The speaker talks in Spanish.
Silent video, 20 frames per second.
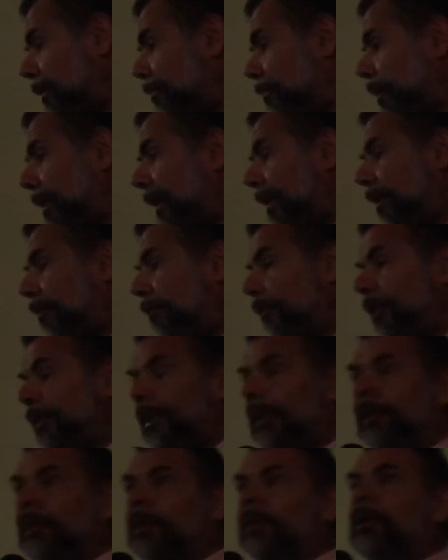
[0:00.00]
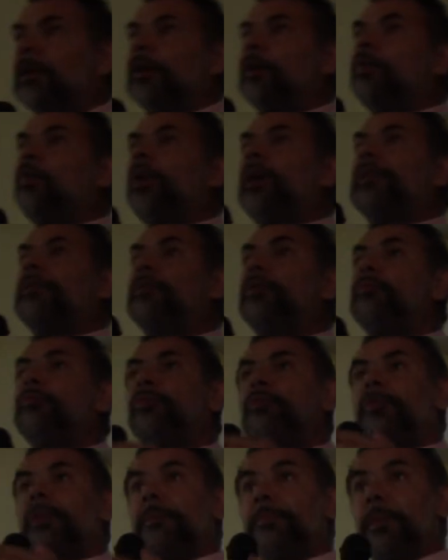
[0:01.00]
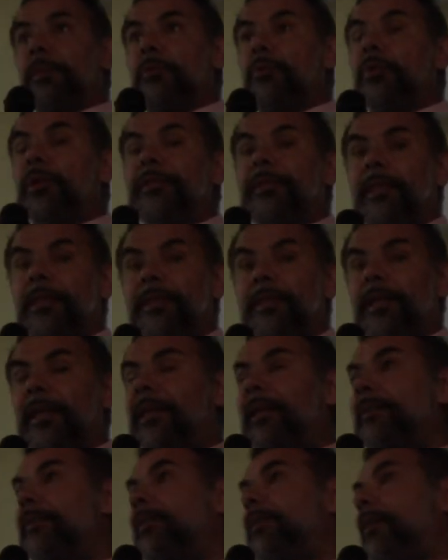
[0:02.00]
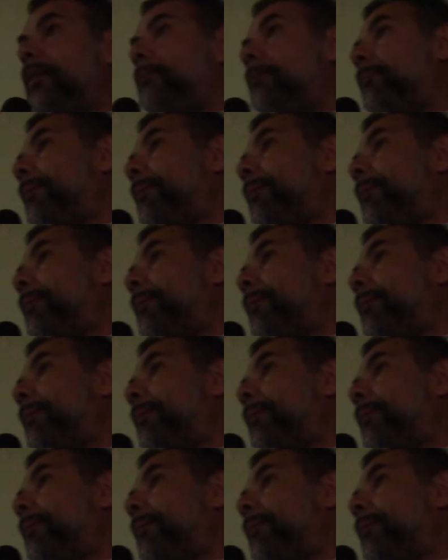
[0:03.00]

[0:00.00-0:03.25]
pueda definir cuáles son tus aptitudes e intereses y en